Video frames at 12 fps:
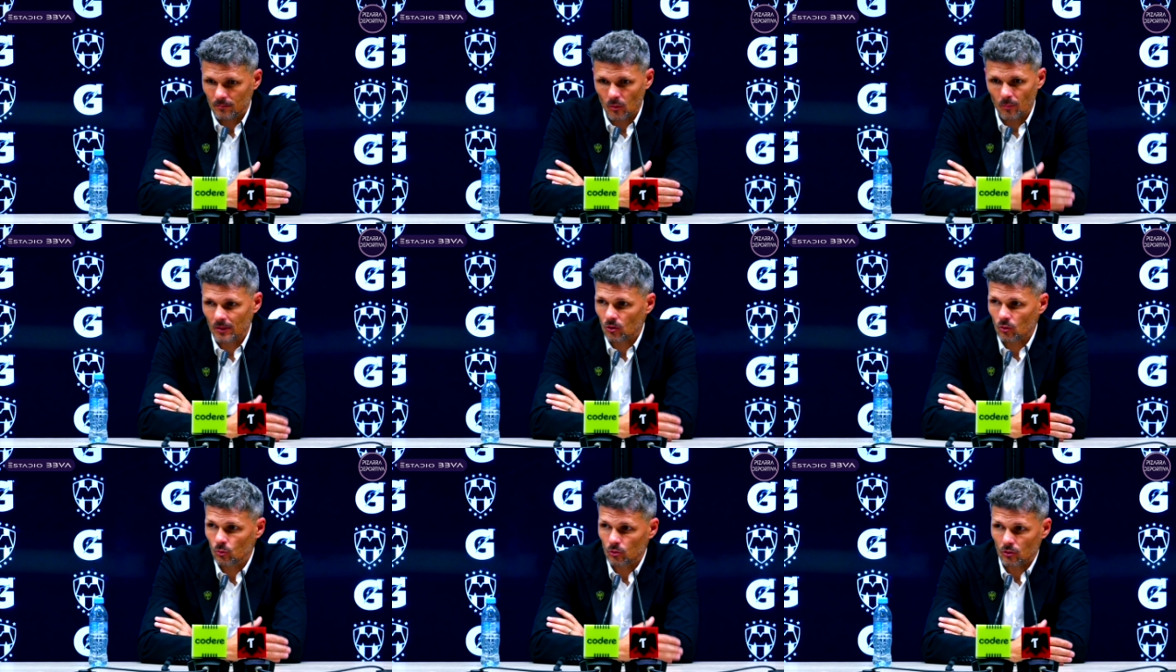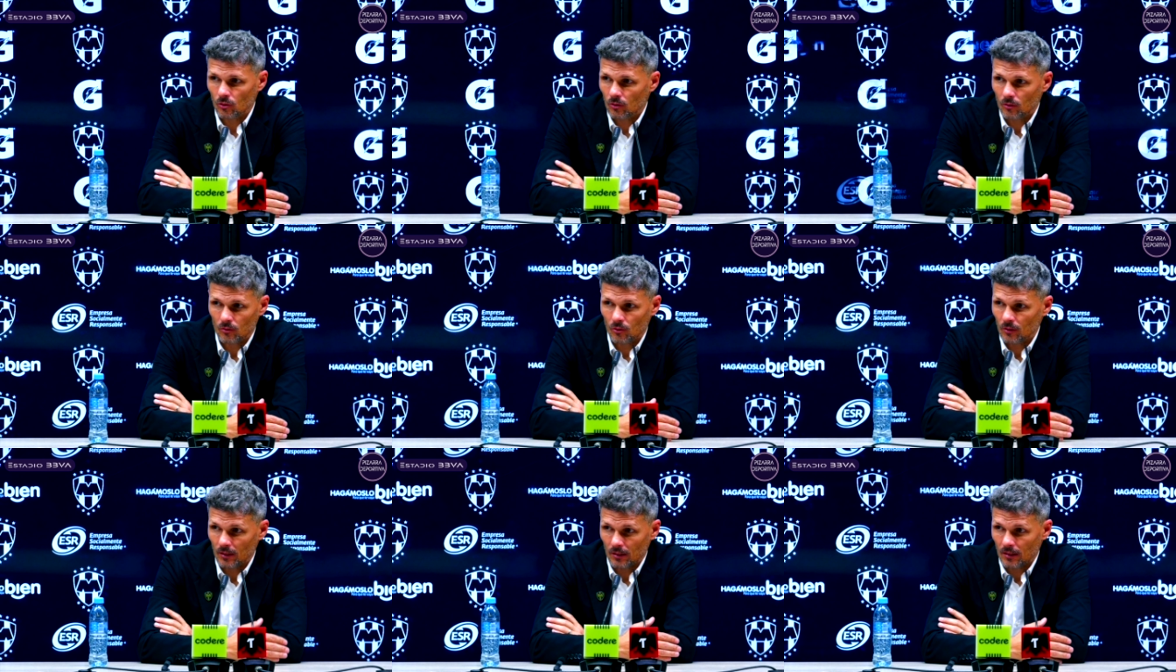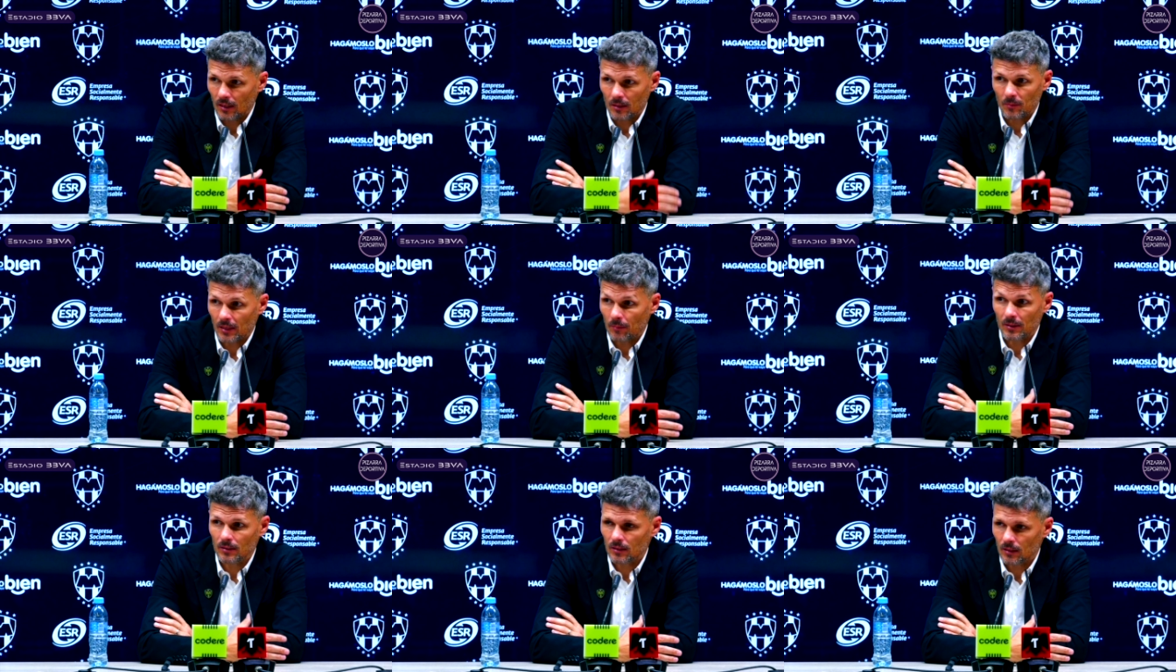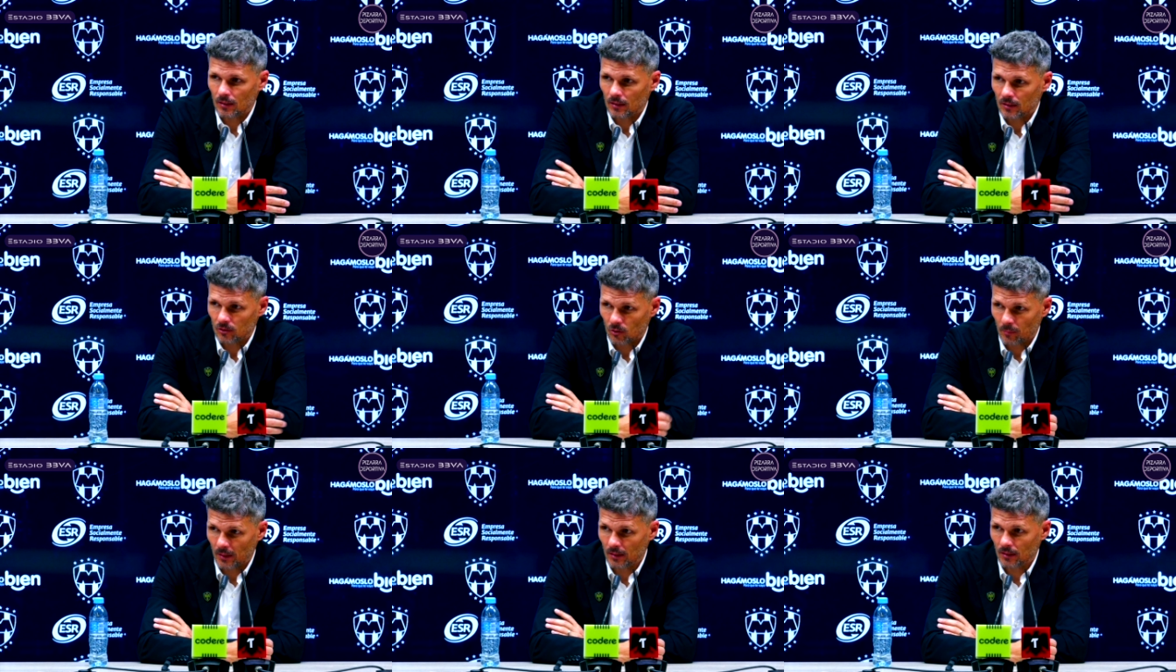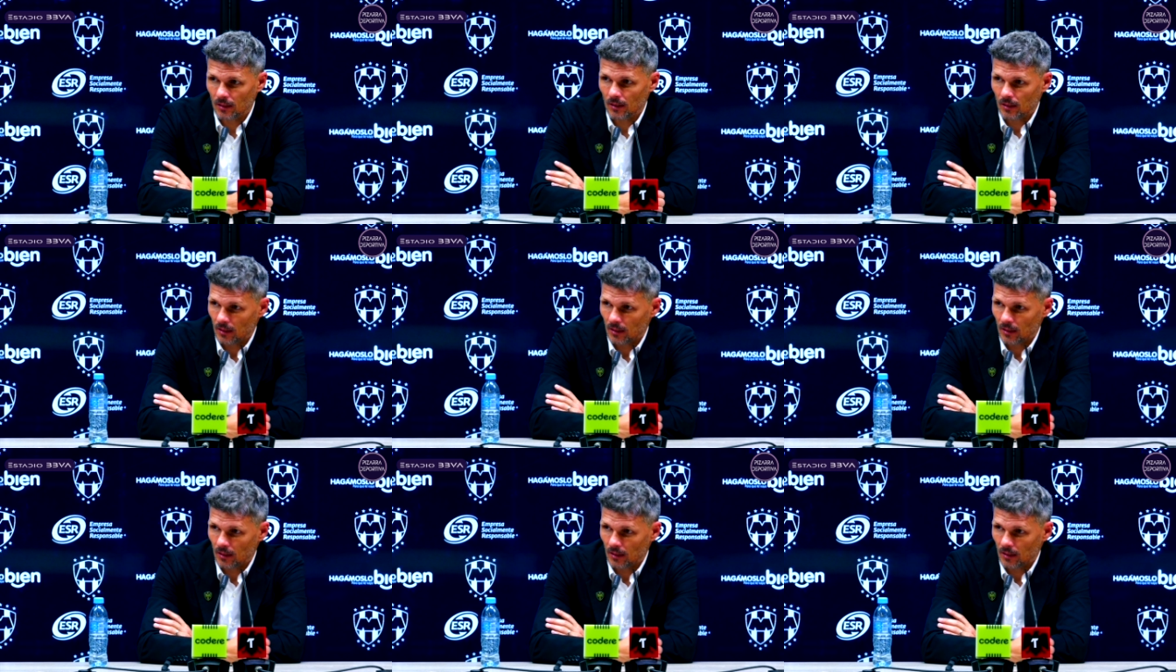momento justo donde anímicamente te sorprende